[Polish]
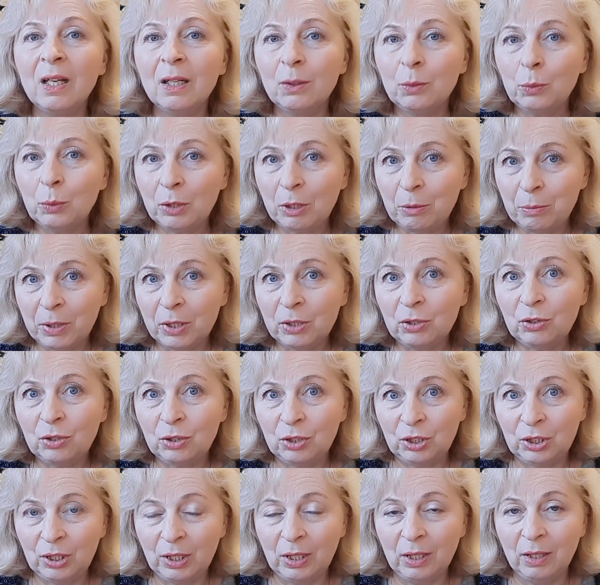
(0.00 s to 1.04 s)
które mieści
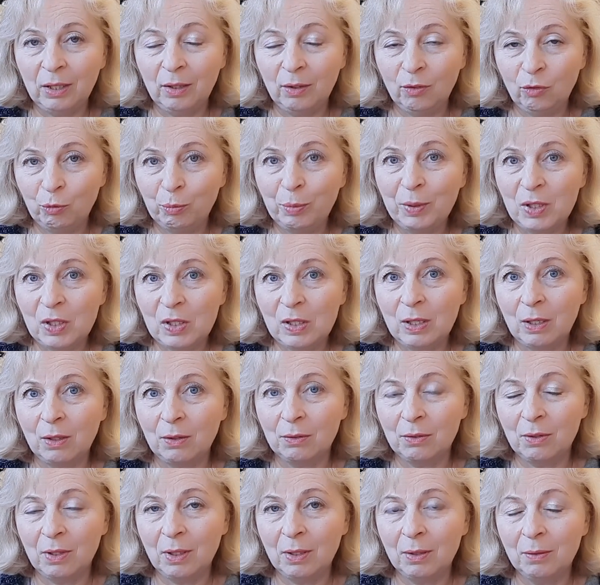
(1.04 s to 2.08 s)
się w
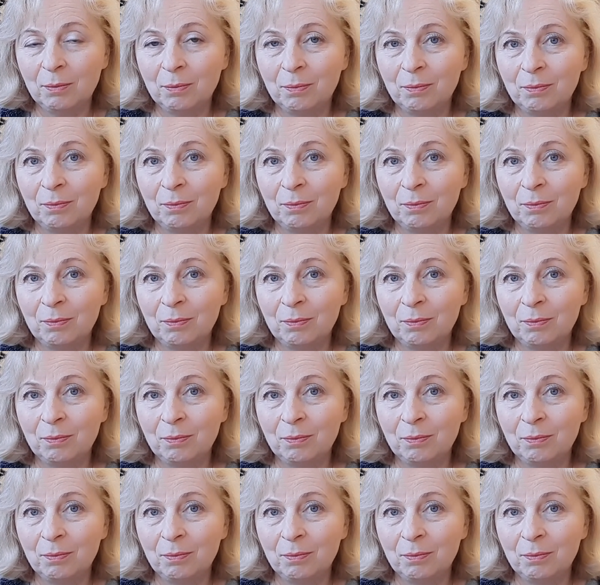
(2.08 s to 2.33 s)
Bostonie.